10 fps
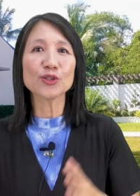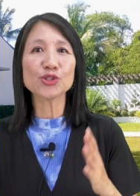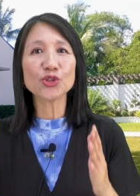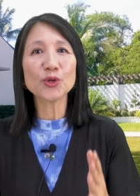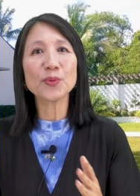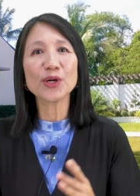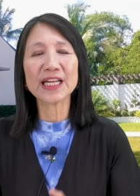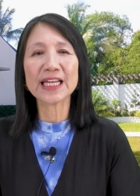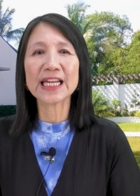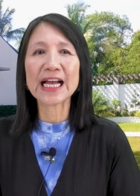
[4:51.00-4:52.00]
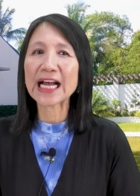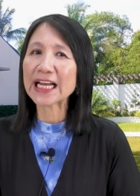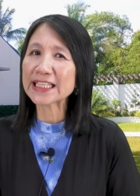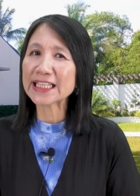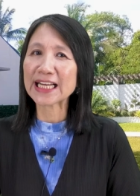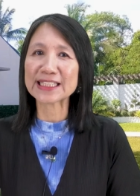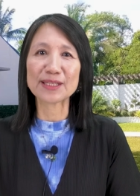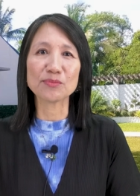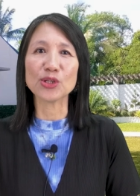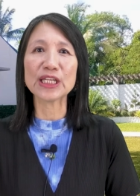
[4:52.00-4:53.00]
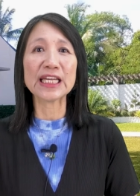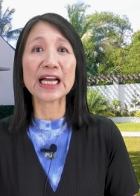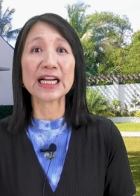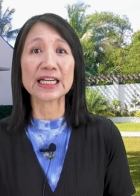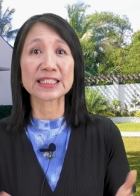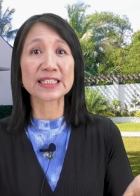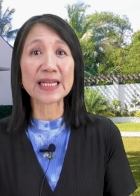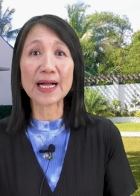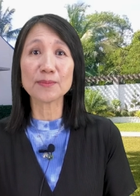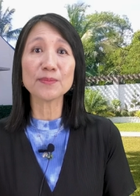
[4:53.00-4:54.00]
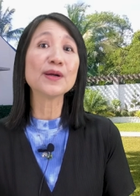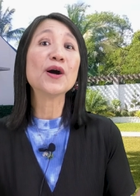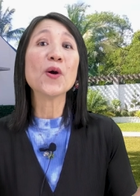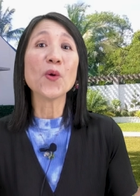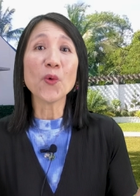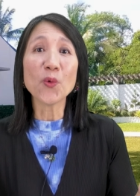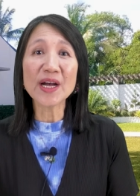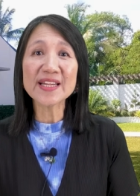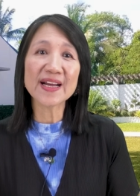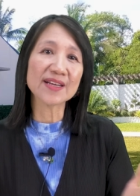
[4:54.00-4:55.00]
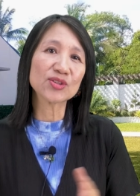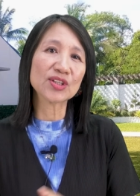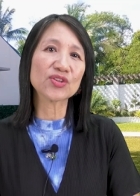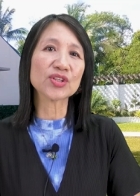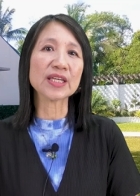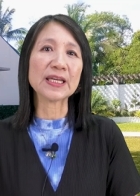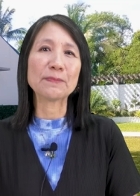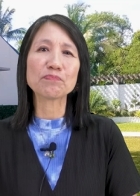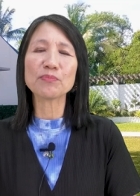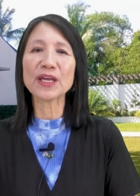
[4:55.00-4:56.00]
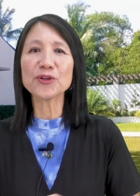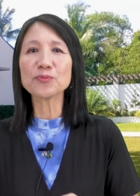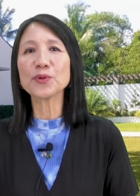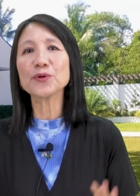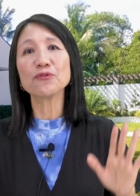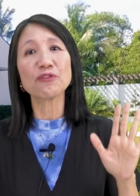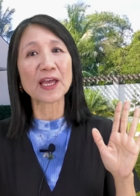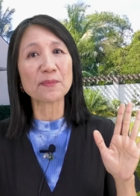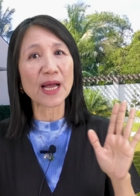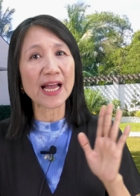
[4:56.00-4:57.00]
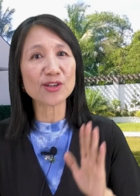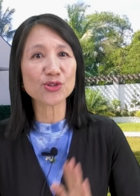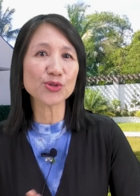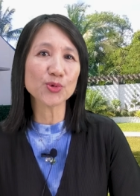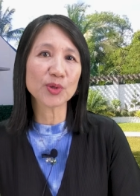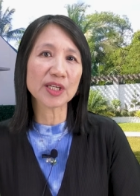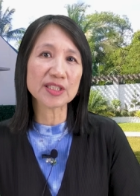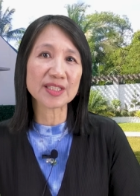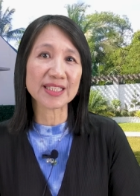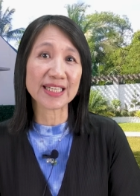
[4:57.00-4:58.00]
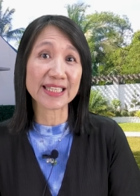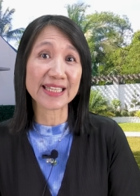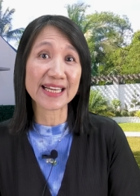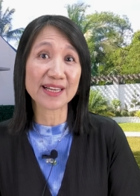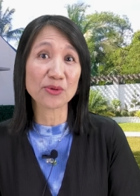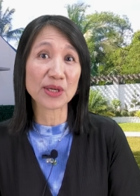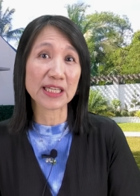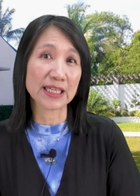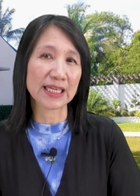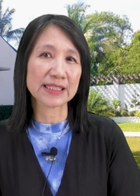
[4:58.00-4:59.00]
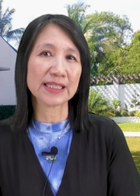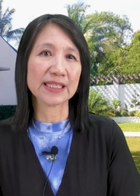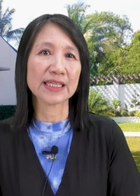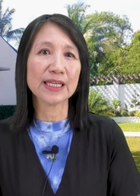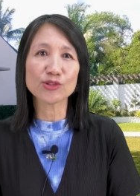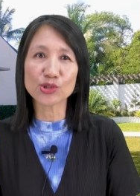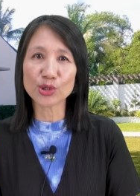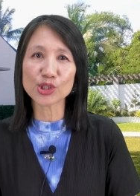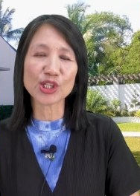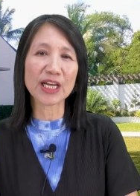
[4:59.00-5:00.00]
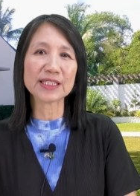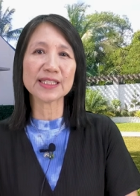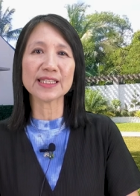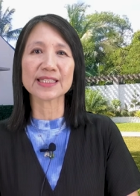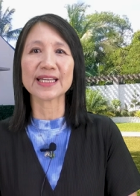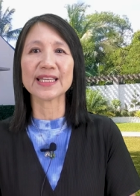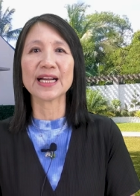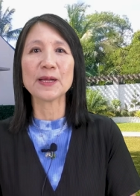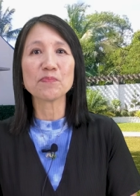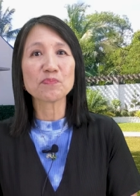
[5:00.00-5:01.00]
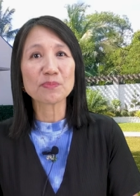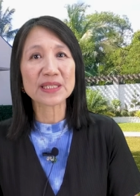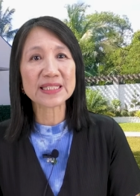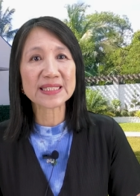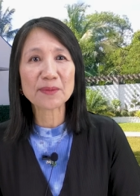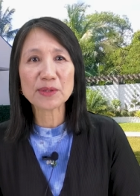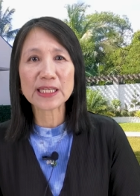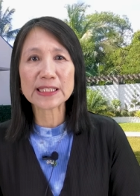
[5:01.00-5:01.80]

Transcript: gusto ko pong alalahanin natin muli ang Psalm 103. Meron pong five action words na ginagawa ng ating Diyos sa atin. Kaya masasabi